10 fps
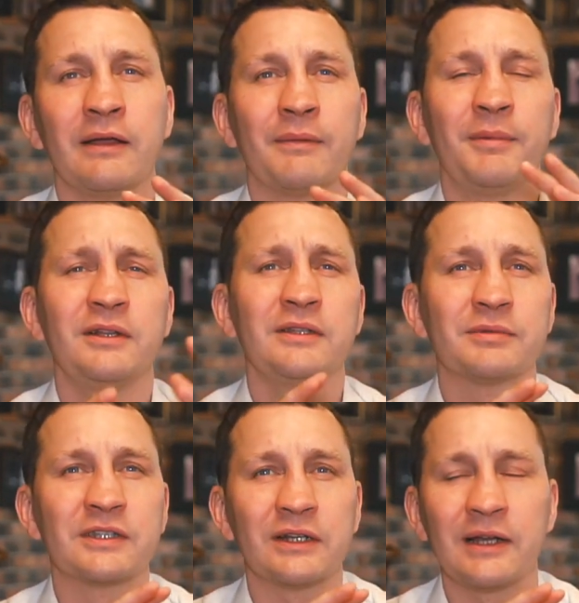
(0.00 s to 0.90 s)
к
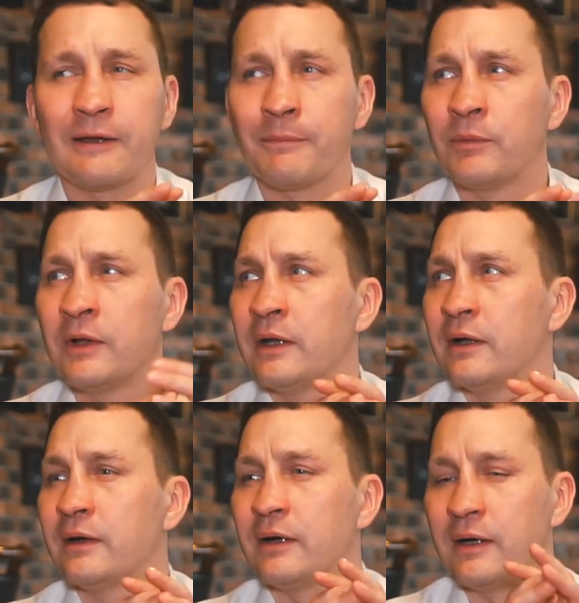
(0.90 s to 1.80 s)
молодым сырам,
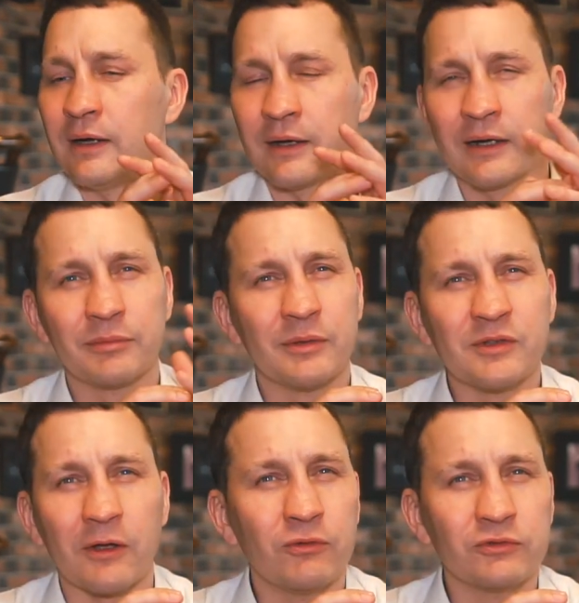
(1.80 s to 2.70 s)
э, к рыбным
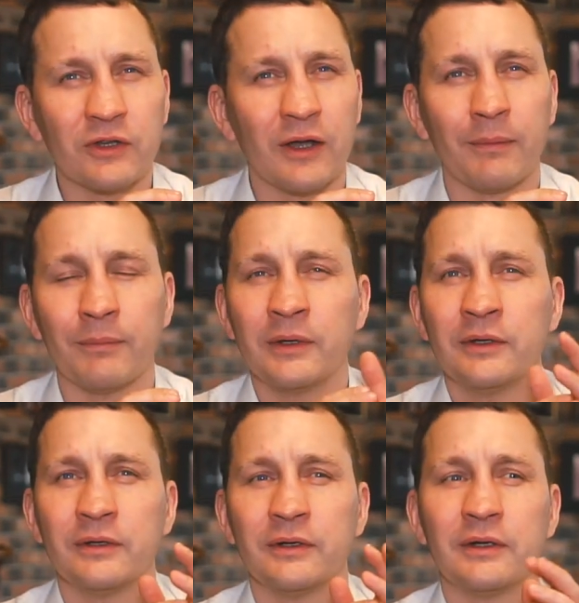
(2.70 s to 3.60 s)
закускам,
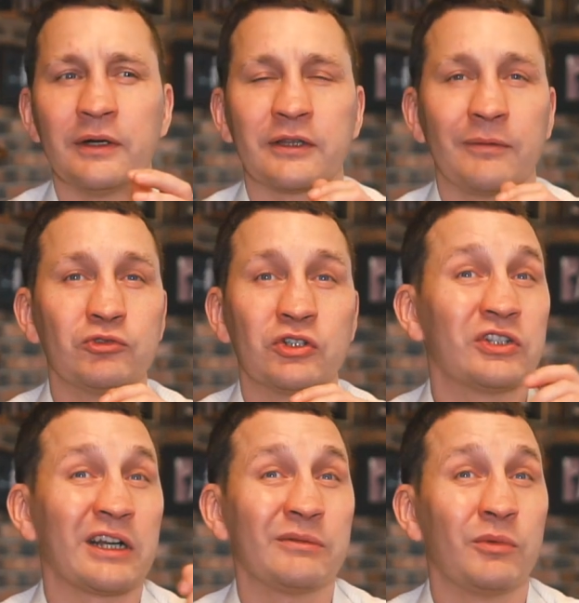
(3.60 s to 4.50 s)
а, к тому же
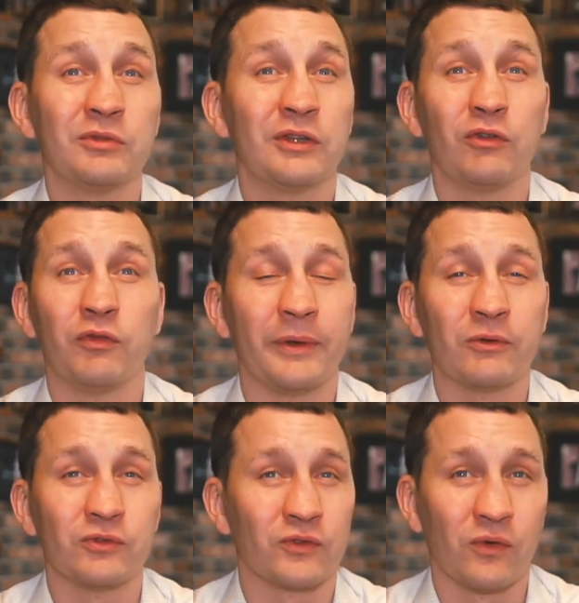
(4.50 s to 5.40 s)
жареному миндалю в
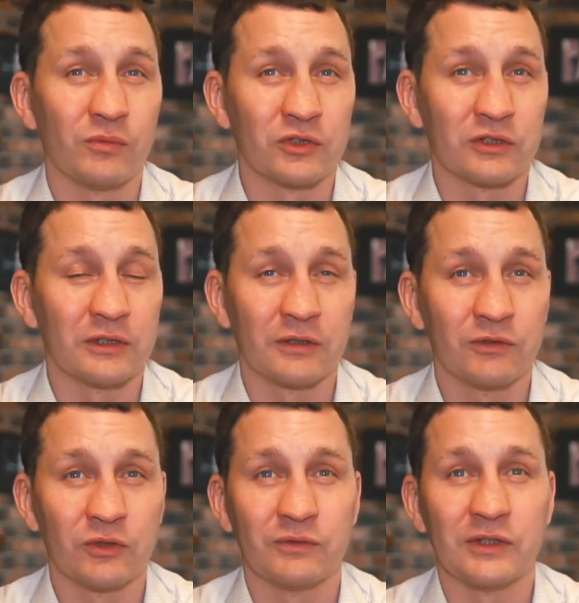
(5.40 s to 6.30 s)
прикуску вы можете это
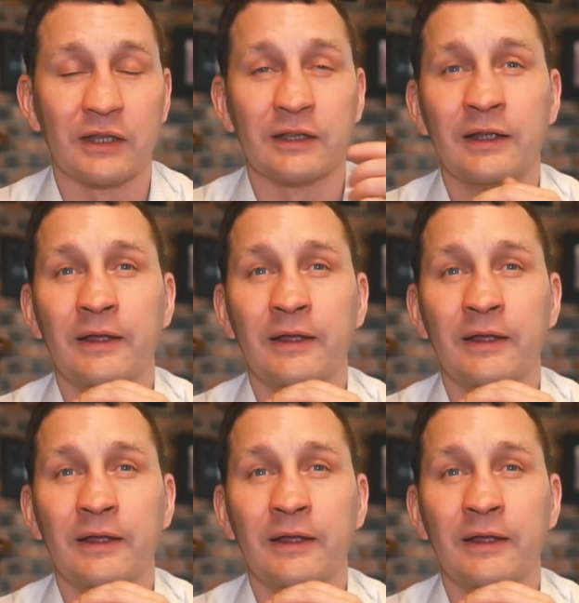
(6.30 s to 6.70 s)
вино взять.